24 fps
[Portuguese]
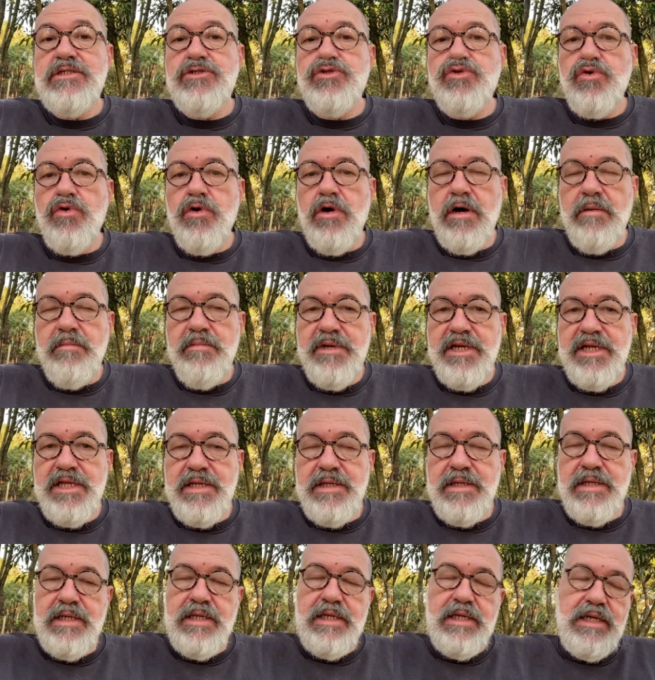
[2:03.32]
descobre?
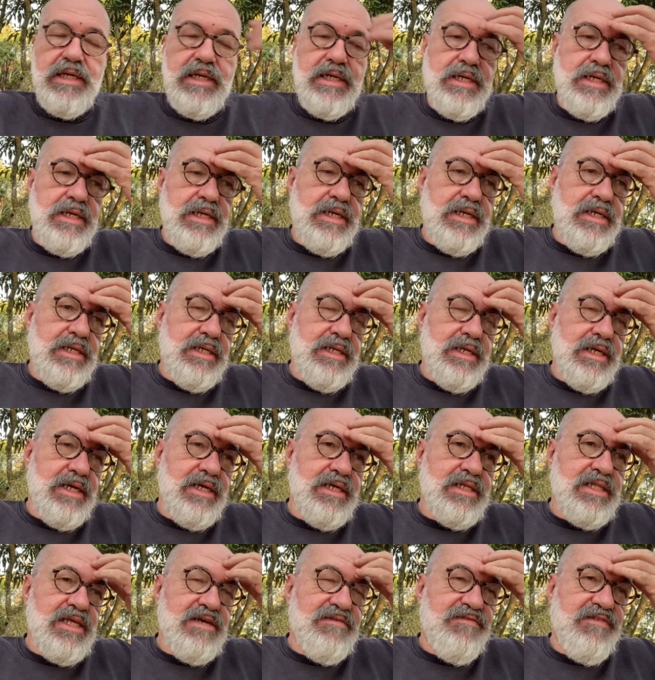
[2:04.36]
E
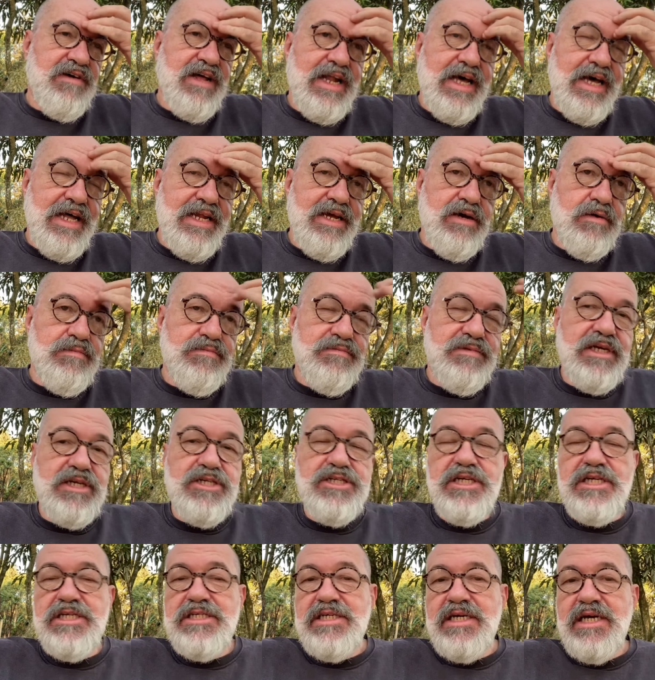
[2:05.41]
aí tem que falar, né? Tem
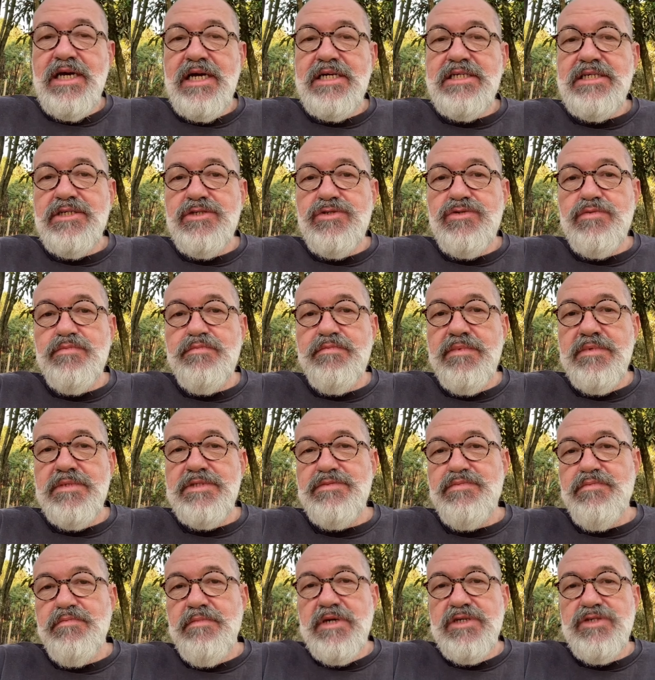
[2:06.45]
gente que acha isso,
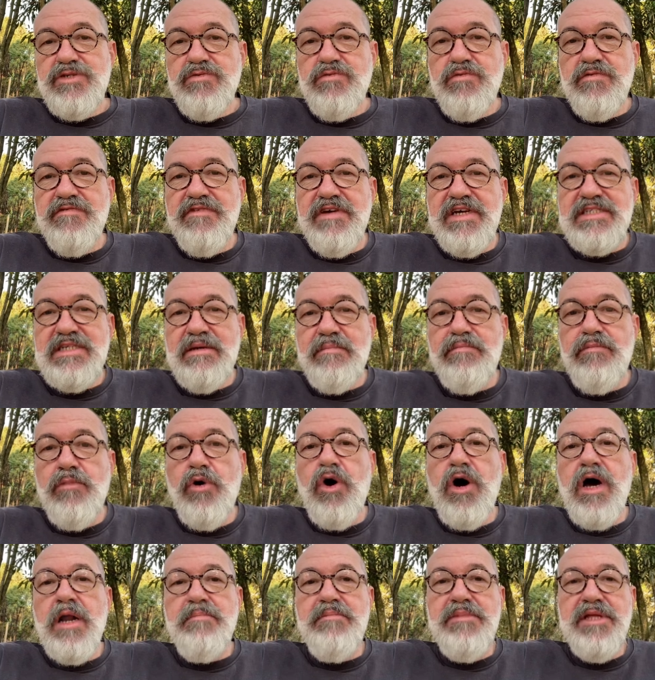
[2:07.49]
isso uma conversa
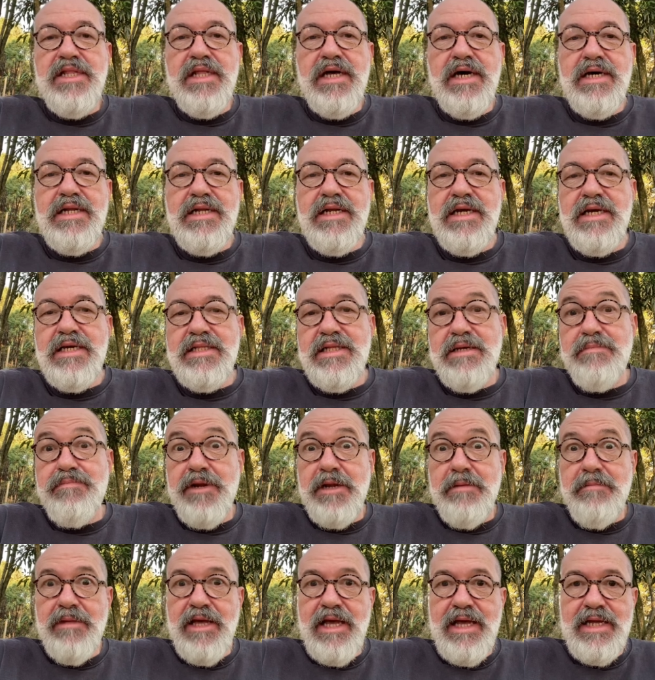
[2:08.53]
mórbida, né?
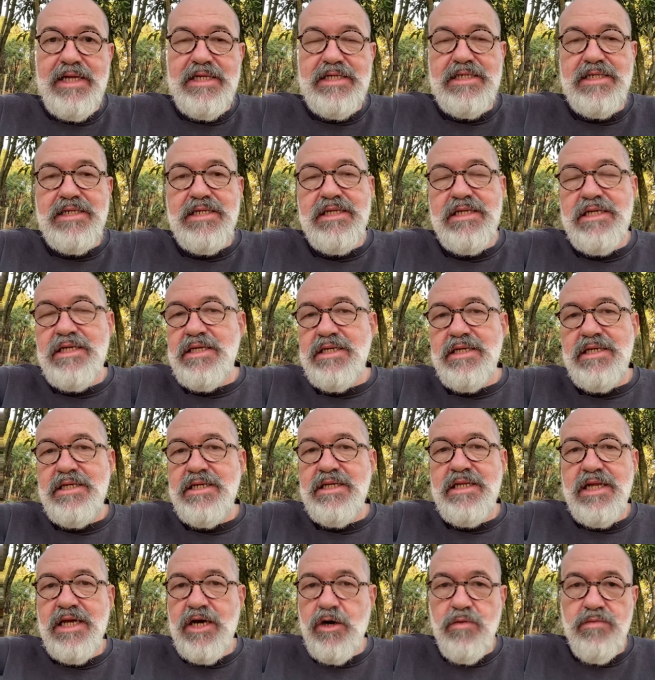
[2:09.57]
deprimente, e,
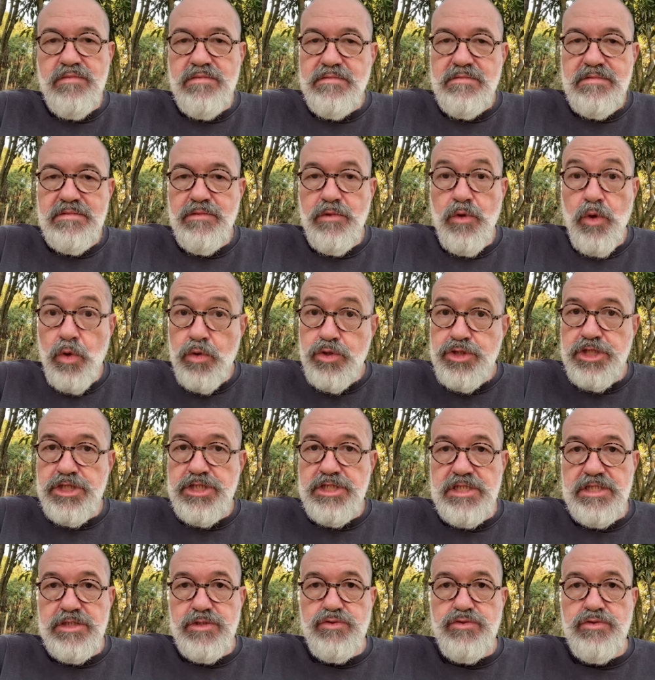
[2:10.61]
e não, longe
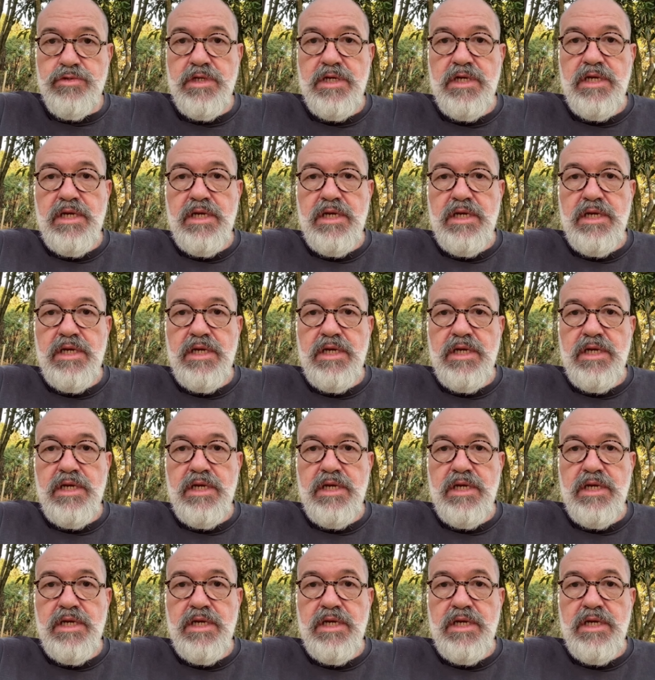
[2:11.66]
disso.